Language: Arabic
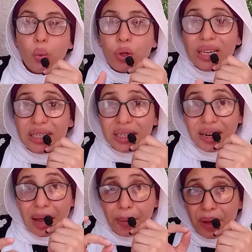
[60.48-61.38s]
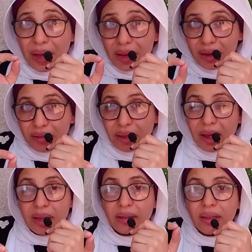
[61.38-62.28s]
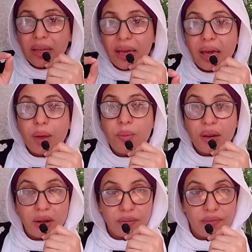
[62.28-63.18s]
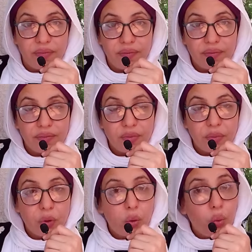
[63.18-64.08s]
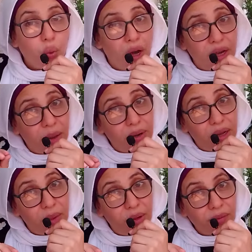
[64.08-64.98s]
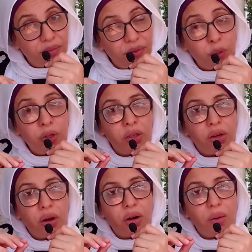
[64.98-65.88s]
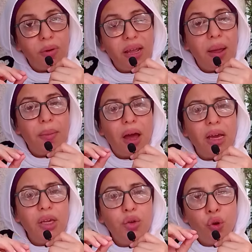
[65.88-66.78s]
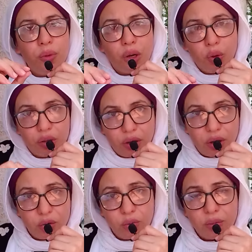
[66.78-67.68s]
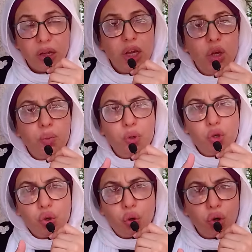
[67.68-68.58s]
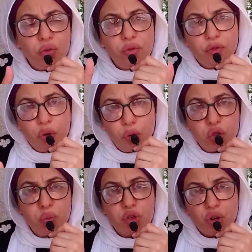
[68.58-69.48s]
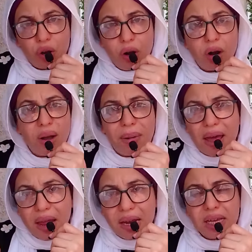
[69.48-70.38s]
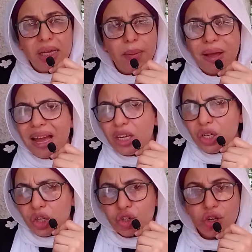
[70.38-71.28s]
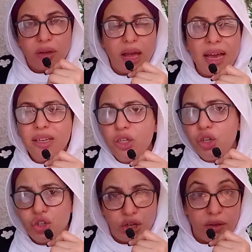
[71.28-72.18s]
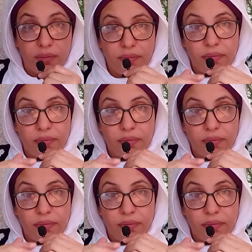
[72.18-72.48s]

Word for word: ويسرق بياناتها كاملة وهيعمل ايه بقى يبدا يتقرب ليها باي نوع من انواع التقرب بشغل في فلوس بشراكه باهليه باي شيء اي شيء